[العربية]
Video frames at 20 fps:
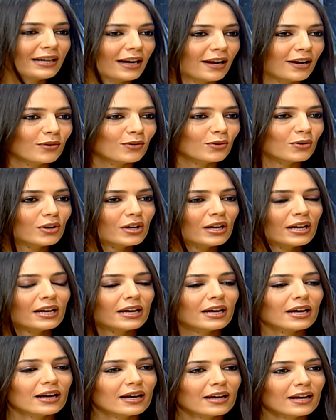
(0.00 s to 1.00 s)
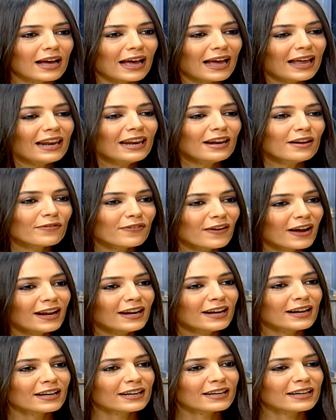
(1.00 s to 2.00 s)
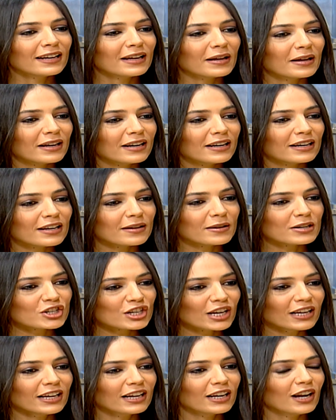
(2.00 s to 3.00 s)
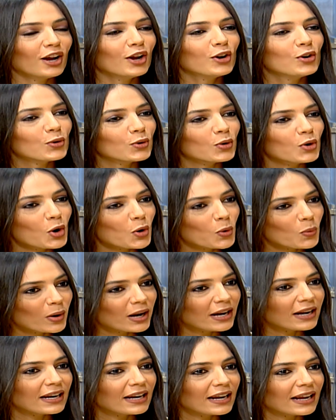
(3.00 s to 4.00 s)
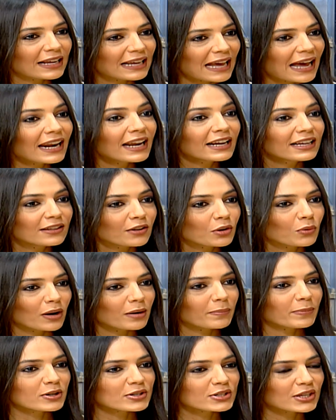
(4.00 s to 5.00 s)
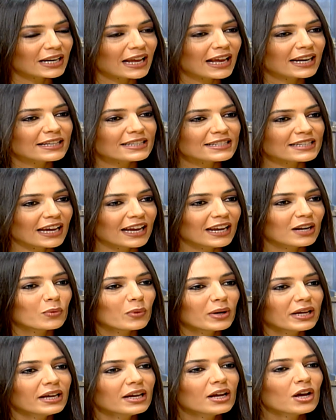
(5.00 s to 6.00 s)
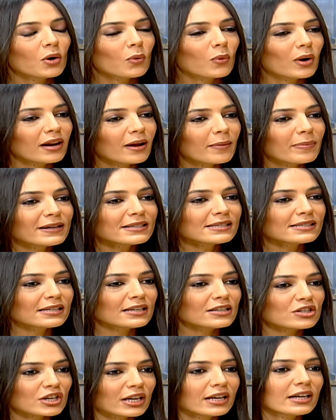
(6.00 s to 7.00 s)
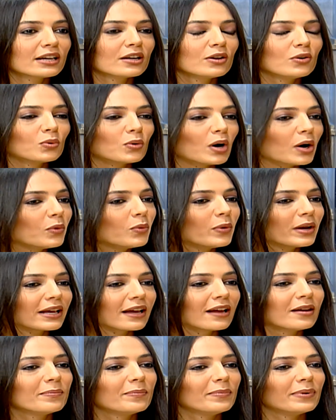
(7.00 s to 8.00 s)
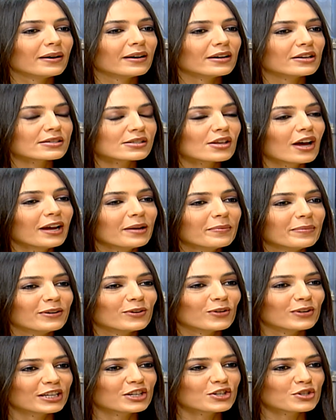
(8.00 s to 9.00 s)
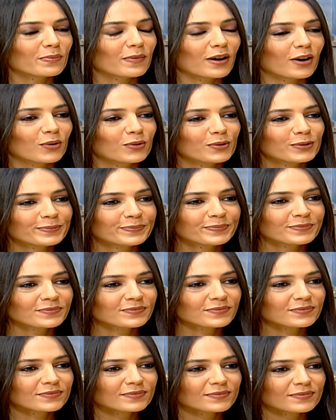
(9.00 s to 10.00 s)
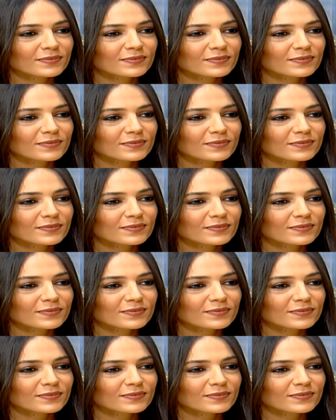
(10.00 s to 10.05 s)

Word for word: حلو م. آه، هل فعلا الشكل حلو والكاركتر والبرسوناليتي حلوه ولا بس الشكل وهو كلب صعب انه نعيش معه هلا